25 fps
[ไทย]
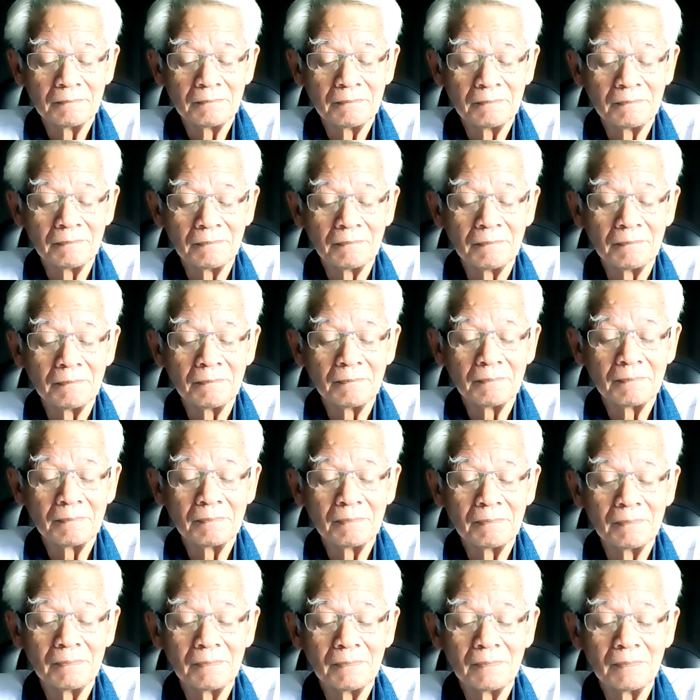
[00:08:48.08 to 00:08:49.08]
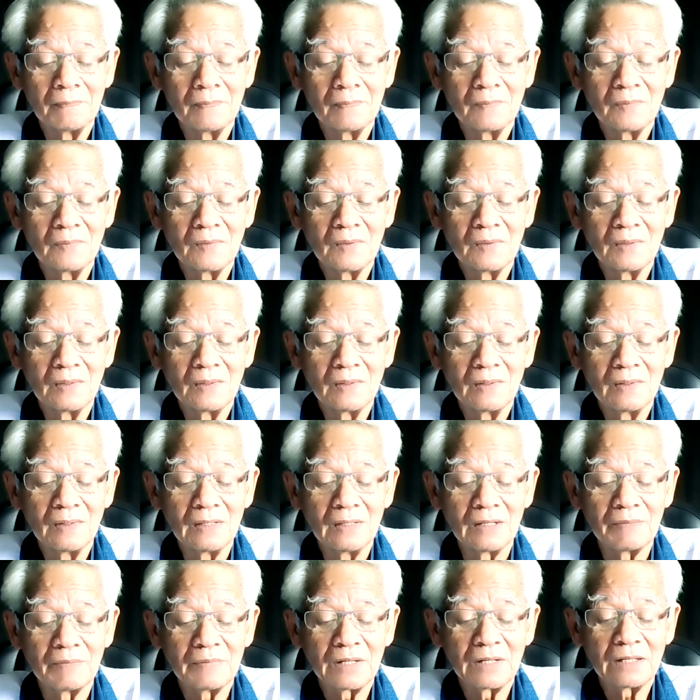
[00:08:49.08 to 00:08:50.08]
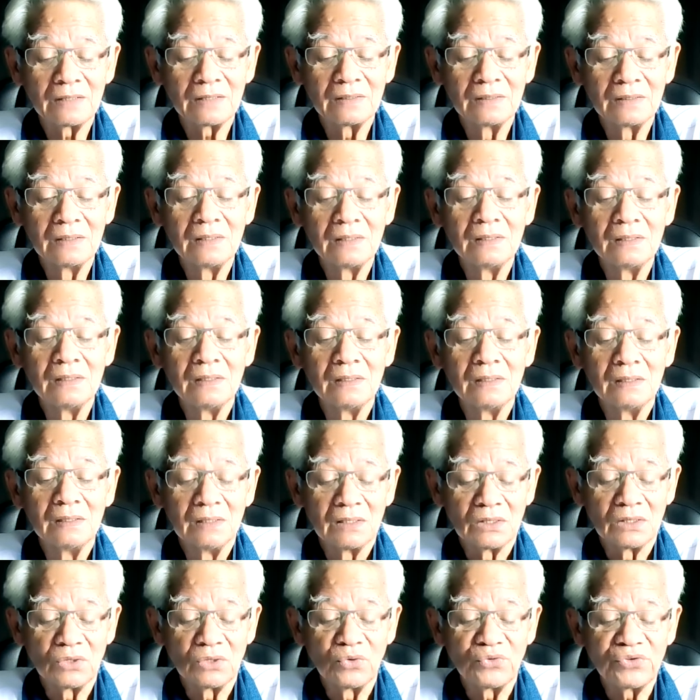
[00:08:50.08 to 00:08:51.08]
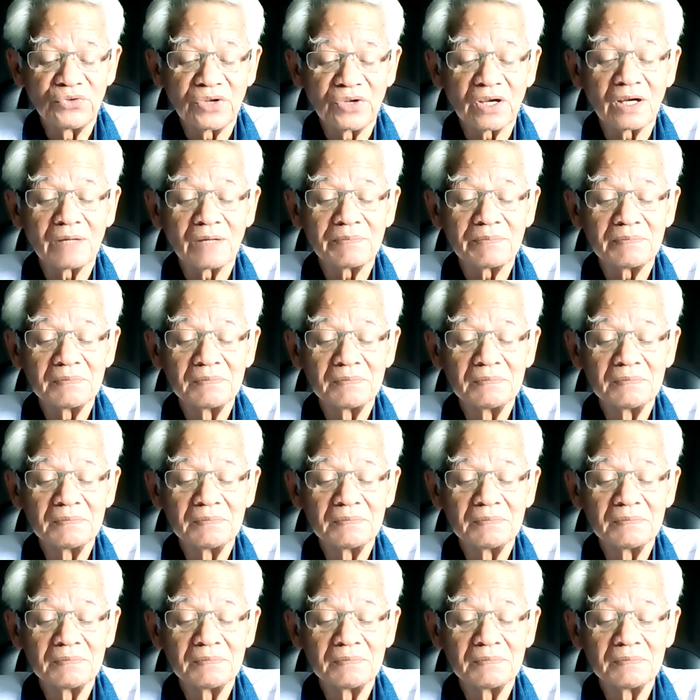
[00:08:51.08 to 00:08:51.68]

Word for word: อืมเห็นไหมดูสิครับ